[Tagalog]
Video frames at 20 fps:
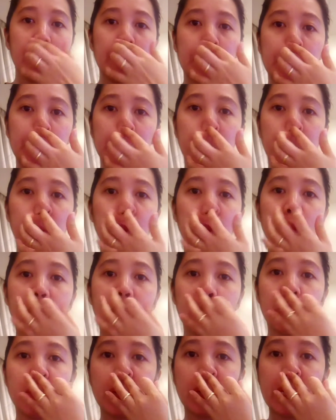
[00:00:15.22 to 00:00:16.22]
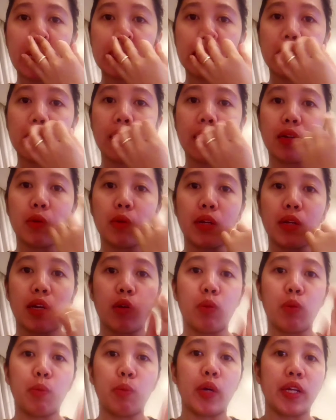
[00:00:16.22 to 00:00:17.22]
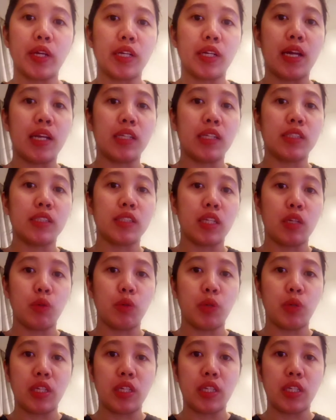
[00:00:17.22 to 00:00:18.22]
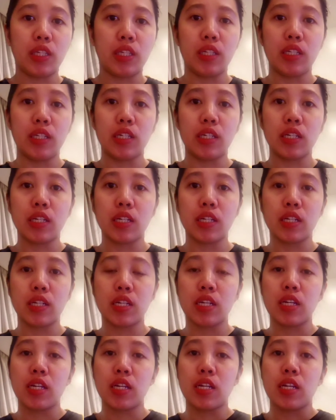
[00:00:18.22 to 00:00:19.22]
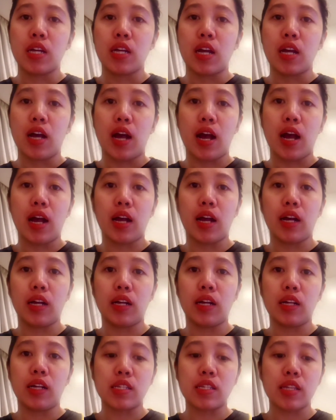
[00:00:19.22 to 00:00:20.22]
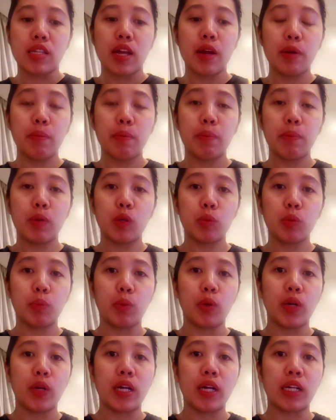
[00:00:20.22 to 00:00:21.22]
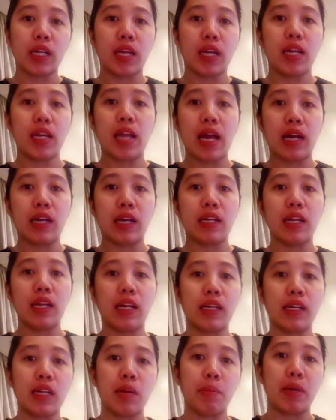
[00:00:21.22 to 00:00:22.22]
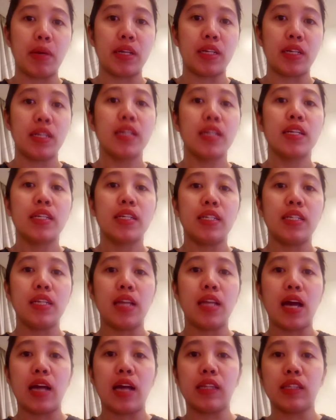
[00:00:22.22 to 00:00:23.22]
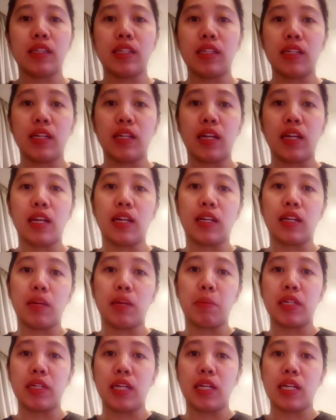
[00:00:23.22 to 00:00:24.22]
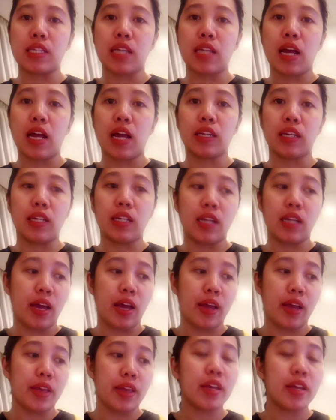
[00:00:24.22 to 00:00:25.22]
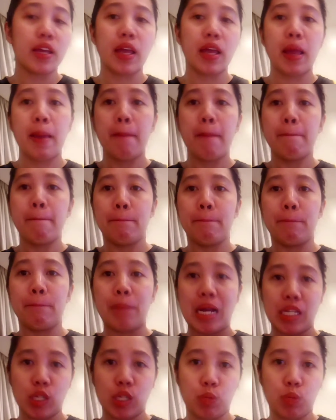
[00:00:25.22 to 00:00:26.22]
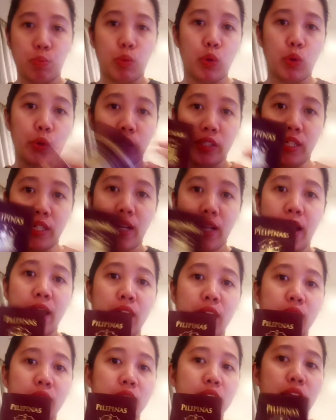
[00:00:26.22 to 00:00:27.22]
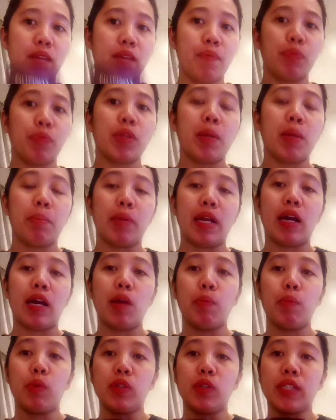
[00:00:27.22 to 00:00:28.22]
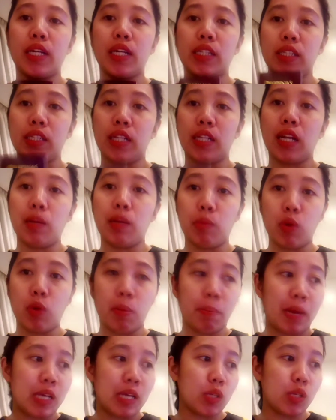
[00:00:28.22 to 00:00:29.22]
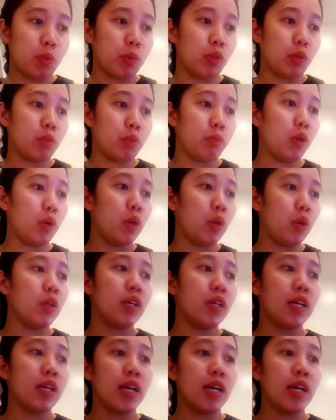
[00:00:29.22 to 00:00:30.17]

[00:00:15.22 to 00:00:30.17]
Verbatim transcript: So una po natin gagawin, ako po ay galing sa UAE. Uh, ah, sa airport po, ang kailangan lang naman nila, ang tiningnan lang naman nila sa akin ay passport guys pinaka-importanteng dala mo ang passport mo